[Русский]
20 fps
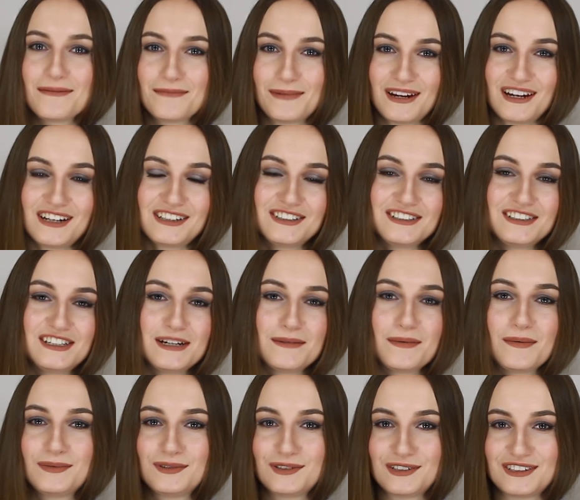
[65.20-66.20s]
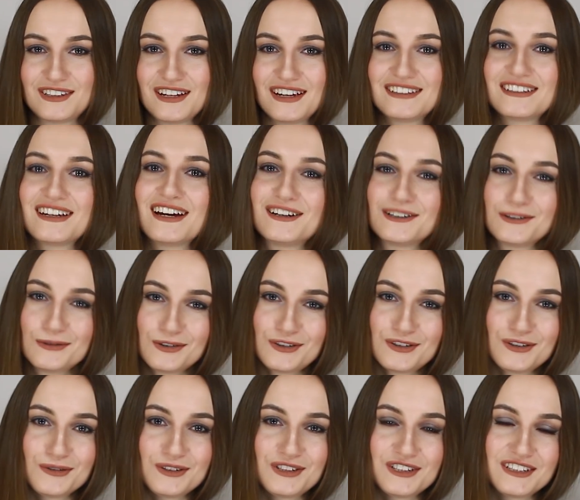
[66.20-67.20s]
Прежде чем обсуждать, как
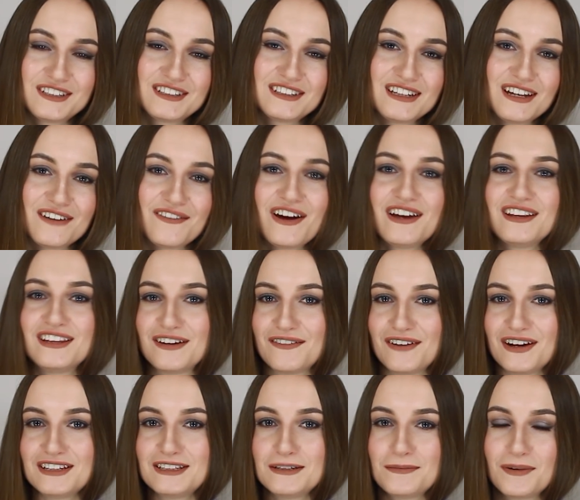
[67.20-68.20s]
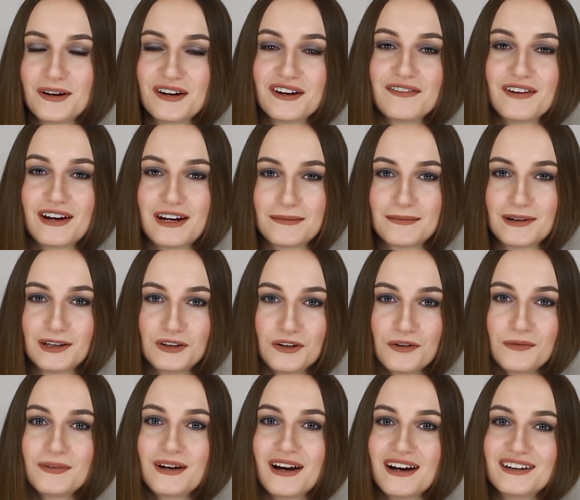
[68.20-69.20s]
нужно учить слова, давайте поговорим о
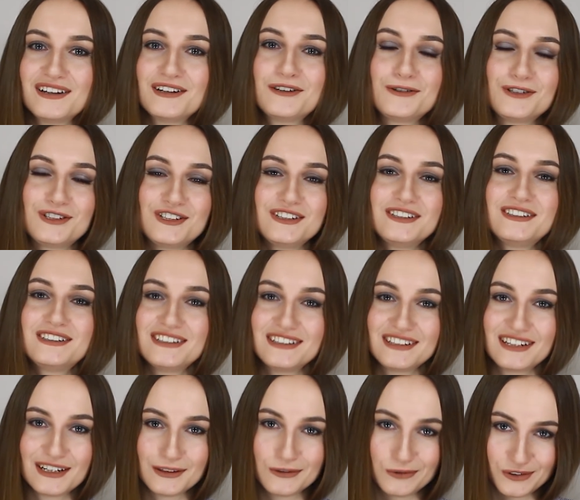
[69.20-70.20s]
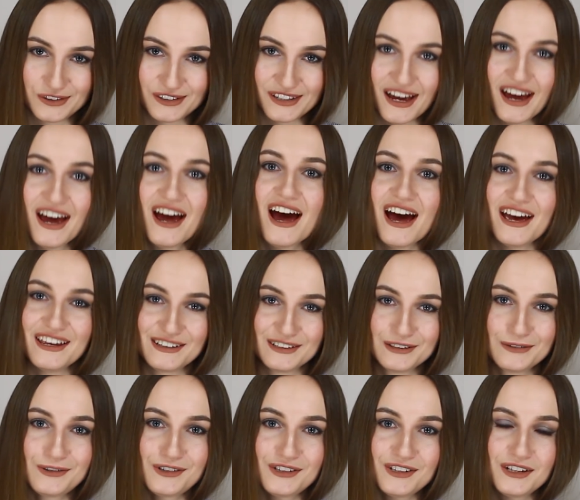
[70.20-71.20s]
том, как их учить не нужно, а
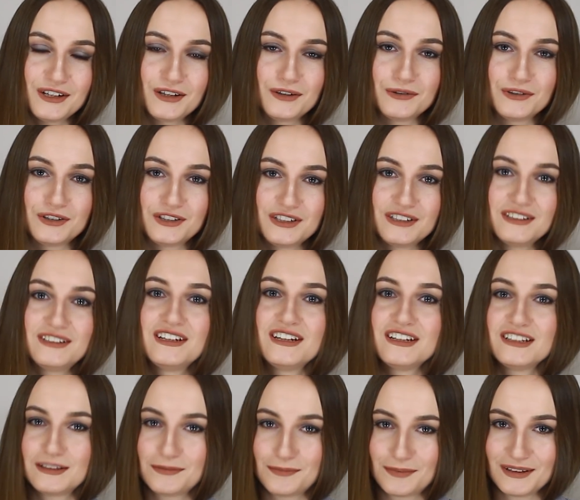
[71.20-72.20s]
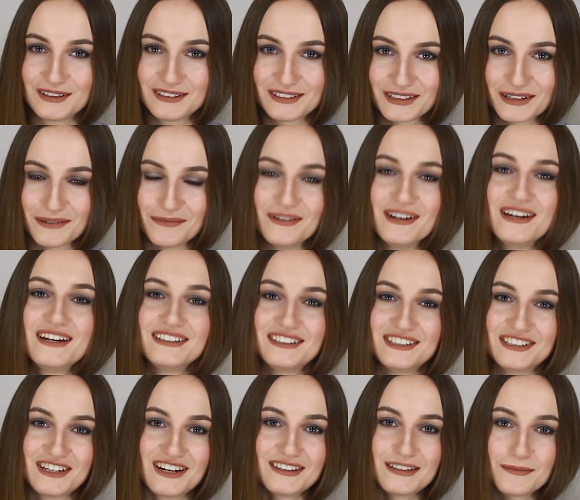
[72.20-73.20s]
не нужно их учить списком.
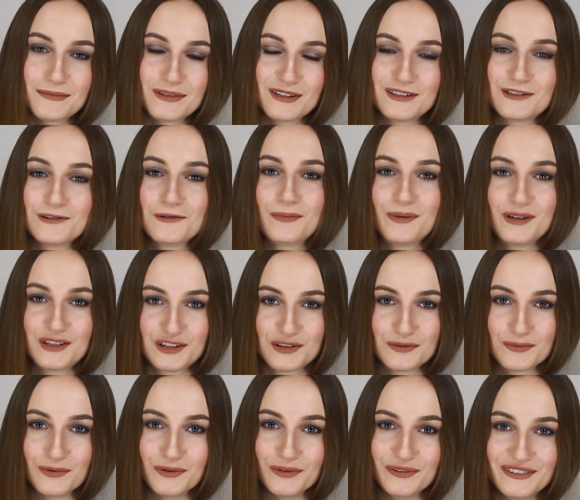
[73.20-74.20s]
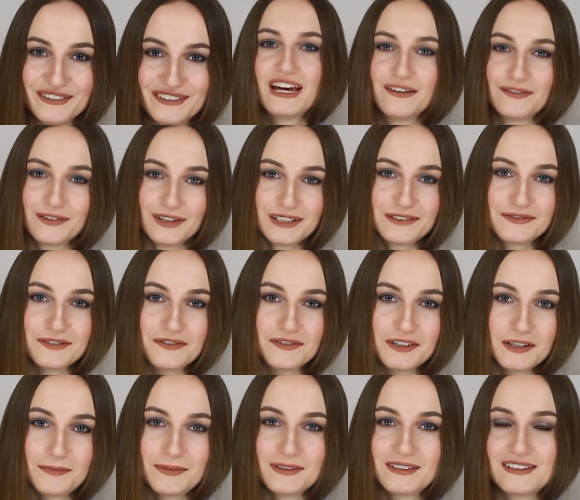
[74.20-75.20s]
Сейчас объясню почему. Вот вы
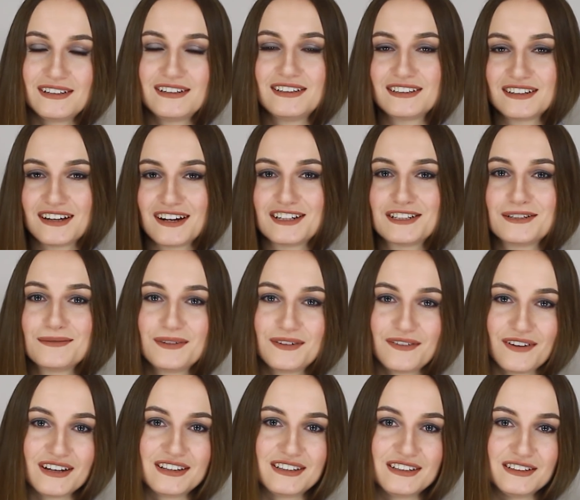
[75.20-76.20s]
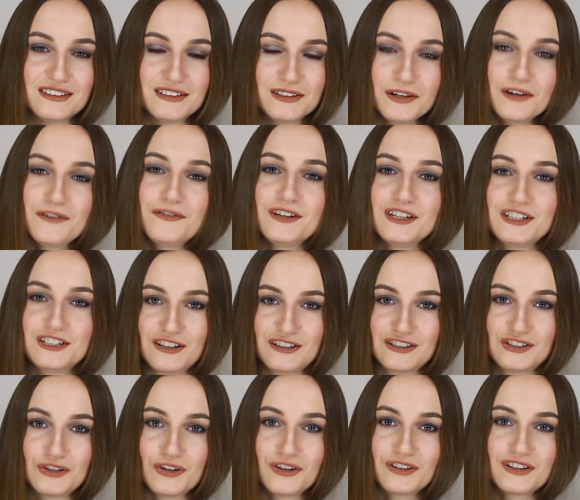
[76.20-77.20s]
выписали, скажем, 20 слов и
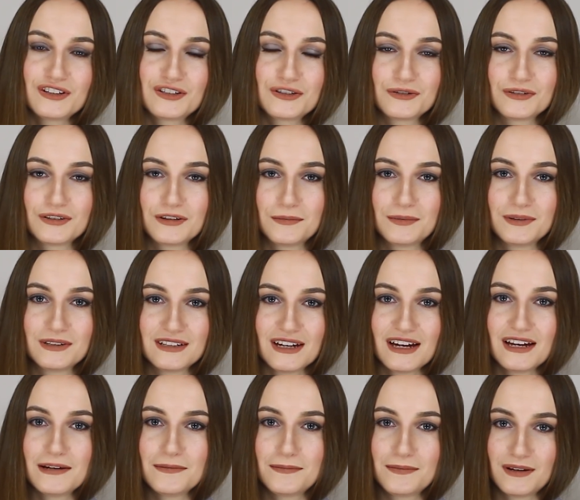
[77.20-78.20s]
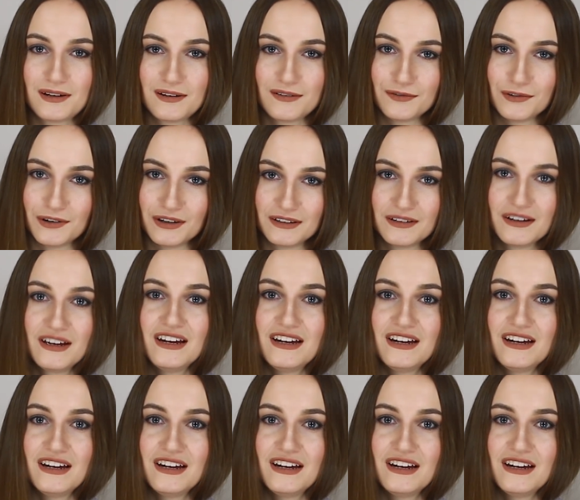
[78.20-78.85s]
через черточку написали перевод.